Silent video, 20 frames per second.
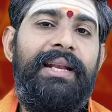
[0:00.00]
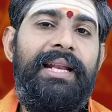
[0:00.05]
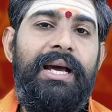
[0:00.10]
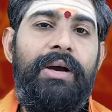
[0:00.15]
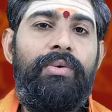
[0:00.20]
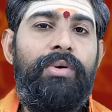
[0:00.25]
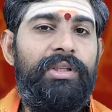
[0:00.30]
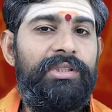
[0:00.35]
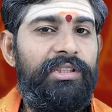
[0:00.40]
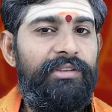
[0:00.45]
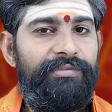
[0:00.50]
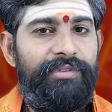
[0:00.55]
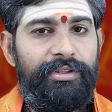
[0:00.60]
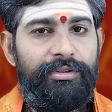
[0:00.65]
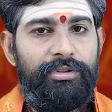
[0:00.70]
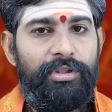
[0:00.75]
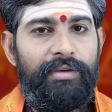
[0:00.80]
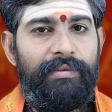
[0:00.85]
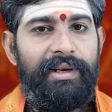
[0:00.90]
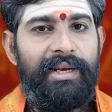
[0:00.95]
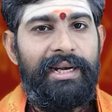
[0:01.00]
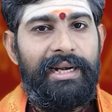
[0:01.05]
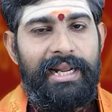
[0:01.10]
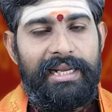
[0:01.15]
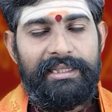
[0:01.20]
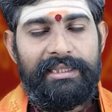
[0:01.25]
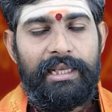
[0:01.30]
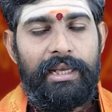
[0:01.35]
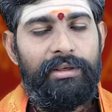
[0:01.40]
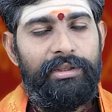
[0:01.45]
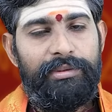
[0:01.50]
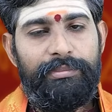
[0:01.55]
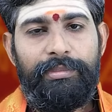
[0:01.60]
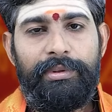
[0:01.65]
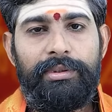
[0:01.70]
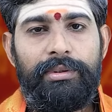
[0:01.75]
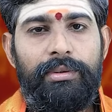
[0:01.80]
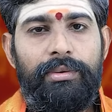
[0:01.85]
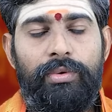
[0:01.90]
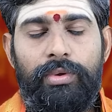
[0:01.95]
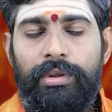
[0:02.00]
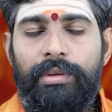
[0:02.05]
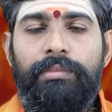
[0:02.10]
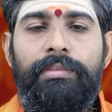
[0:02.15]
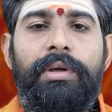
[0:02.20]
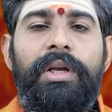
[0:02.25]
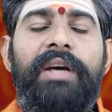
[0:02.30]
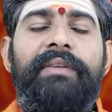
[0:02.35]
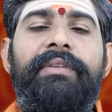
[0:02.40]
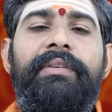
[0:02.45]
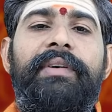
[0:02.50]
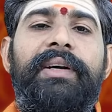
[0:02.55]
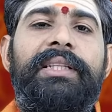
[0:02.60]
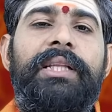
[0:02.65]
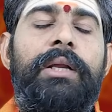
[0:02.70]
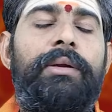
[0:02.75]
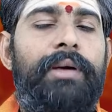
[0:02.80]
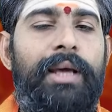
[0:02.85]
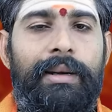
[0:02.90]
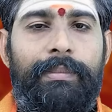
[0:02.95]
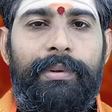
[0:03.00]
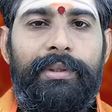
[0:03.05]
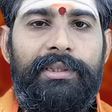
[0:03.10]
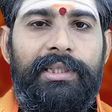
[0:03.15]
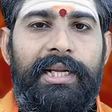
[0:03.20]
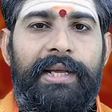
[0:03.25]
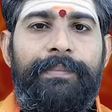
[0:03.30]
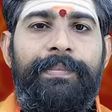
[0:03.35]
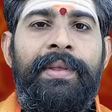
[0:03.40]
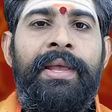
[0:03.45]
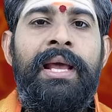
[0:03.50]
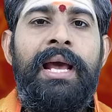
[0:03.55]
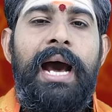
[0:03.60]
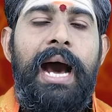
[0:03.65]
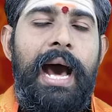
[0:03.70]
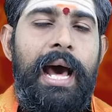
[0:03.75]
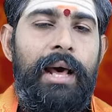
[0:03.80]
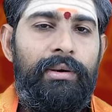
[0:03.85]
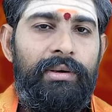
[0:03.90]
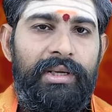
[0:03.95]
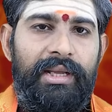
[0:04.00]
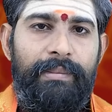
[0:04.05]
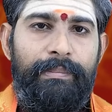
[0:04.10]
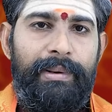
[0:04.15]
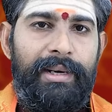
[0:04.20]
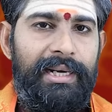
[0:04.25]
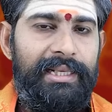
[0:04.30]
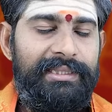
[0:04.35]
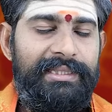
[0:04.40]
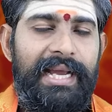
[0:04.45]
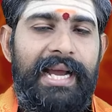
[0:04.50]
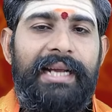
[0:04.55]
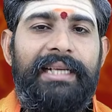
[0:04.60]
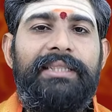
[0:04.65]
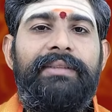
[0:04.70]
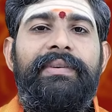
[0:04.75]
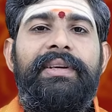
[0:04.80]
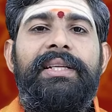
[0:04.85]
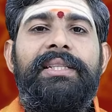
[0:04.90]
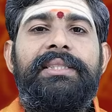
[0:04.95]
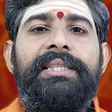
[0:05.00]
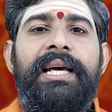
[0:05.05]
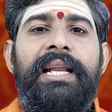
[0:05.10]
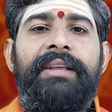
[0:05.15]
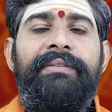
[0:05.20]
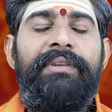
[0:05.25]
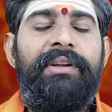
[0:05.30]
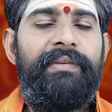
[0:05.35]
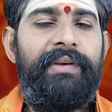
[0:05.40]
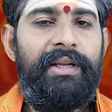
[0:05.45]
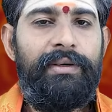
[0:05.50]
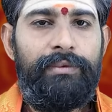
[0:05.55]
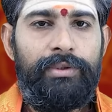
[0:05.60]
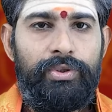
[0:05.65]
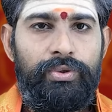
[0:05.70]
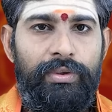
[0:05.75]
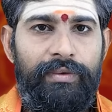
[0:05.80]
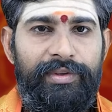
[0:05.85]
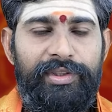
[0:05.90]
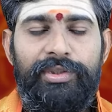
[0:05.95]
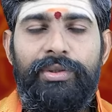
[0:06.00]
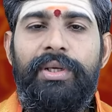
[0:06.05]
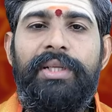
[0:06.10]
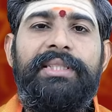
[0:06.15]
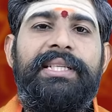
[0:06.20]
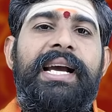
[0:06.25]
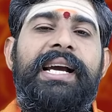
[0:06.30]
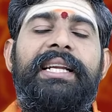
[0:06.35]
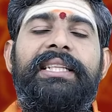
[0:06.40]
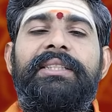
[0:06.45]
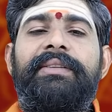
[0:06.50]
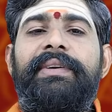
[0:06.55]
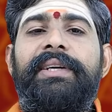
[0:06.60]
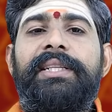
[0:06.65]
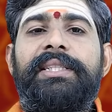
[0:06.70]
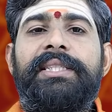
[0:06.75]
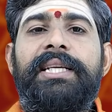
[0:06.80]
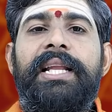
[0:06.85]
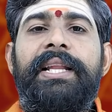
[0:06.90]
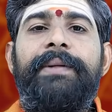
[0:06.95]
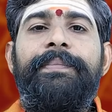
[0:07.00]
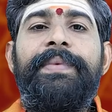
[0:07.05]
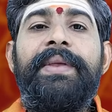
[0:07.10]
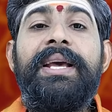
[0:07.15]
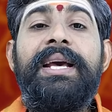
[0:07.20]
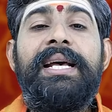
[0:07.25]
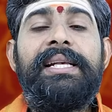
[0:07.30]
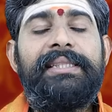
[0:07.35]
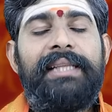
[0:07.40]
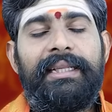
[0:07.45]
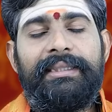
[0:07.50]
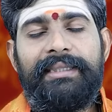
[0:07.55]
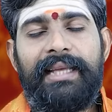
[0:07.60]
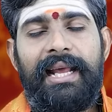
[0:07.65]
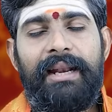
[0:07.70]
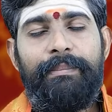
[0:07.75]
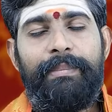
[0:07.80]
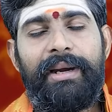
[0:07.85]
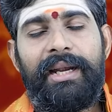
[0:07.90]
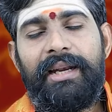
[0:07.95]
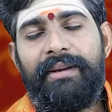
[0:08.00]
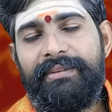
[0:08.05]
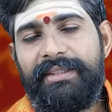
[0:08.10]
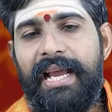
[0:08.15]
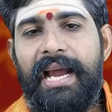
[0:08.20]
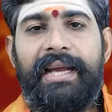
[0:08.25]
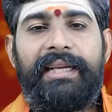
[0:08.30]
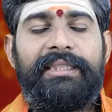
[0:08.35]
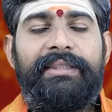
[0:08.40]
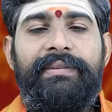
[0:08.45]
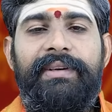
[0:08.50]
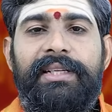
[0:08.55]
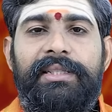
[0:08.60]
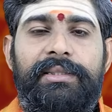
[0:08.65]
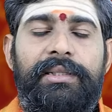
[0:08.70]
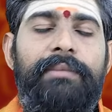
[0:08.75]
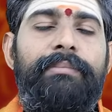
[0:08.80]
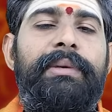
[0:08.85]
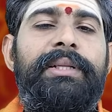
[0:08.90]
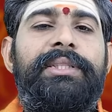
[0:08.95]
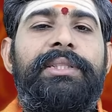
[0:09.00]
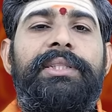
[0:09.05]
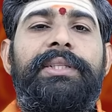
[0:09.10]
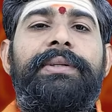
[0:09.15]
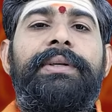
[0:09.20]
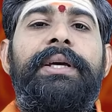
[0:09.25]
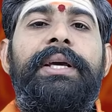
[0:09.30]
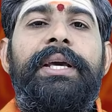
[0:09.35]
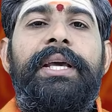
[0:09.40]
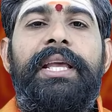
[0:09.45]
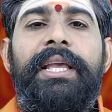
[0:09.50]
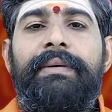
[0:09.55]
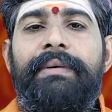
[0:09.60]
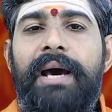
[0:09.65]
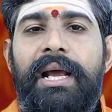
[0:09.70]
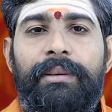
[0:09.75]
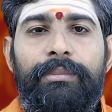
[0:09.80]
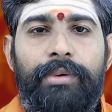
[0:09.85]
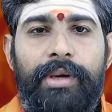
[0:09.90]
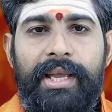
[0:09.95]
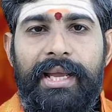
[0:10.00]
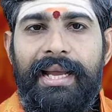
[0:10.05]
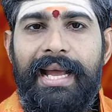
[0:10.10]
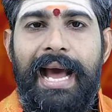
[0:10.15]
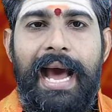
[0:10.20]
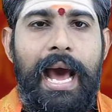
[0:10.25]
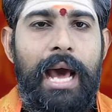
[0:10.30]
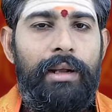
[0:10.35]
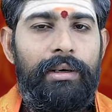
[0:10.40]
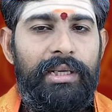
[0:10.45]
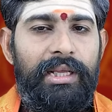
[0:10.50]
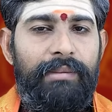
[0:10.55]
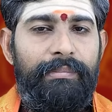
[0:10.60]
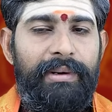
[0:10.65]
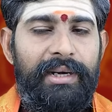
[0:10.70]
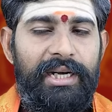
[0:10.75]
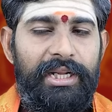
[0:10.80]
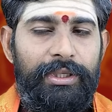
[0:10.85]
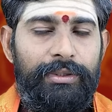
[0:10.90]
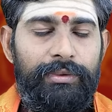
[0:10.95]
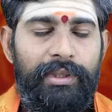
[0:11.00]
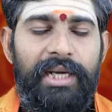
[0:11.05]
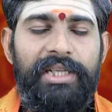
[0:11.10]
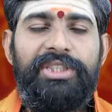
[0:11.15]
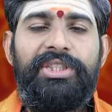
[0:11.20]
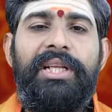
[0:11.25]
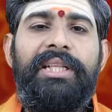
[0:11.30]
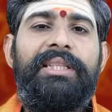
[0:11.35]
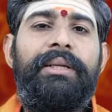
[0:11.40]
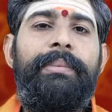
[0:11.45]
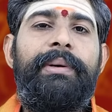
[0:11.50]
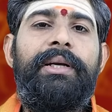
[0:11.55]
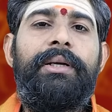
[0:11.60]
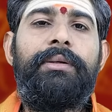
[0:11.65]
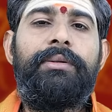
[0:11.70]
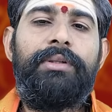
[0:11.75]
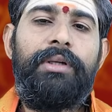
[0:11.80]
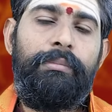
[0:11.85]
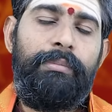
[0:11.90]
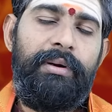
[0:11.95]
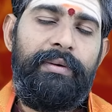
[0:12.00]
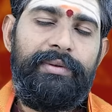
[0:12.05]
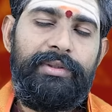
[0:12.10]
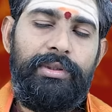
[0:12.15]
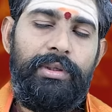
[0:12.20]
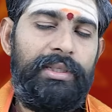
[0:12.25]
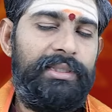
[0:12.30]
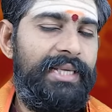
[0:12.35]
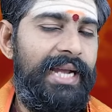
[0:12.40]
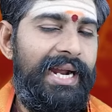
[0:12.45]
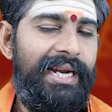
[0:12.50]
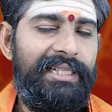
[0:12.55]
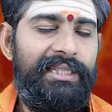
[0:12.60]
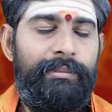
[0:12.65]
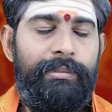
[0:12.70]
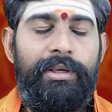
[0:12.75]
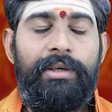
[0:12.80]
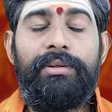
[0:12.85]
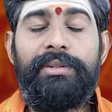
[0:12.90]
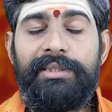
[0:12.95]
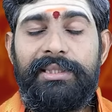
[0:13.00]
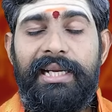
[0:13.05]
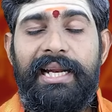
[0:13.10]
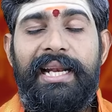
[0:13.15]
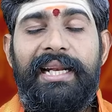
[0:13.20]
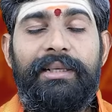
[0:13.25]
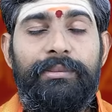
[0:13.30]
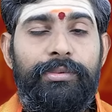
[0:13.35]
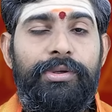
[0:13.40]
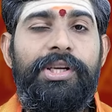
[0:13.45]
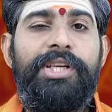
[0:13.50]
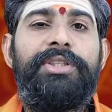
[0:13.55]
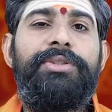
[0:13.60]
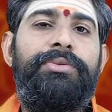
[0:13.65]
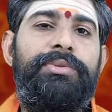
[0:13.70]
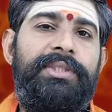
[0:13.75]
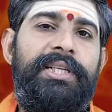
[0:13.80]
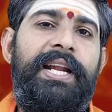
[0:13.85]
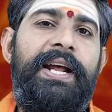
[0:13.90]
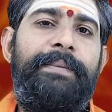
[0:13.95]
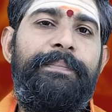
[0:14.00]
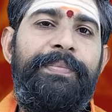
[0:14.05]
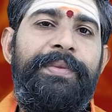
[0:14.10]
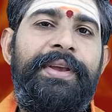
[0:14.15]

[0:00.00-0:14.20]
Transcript: వల్ల కొత్త వ్యక్తుల వల్ల నష్టాలు ఇబ్బందులు కుటుంబంలో వివాదాలు కనపడుతున్నాయి ఆరోగ్యం పట్ల జాగ్రత్త వహించాలి విలువైన వస్తువుల విషయంలో జాగ్రత్త వహించాలి సంతానం పట్ల జాగ్రత్త వహించడం మంచిది ఈ వారం ముఖ్యంగా ఆరోగ్యం పట్ల ఎక్కువగా శ్రద్ధ పెట్టడం డబ్బుల విషయంలో జాగ్రత్త పడడం స్త్రీలకు ముఖ్య సూచన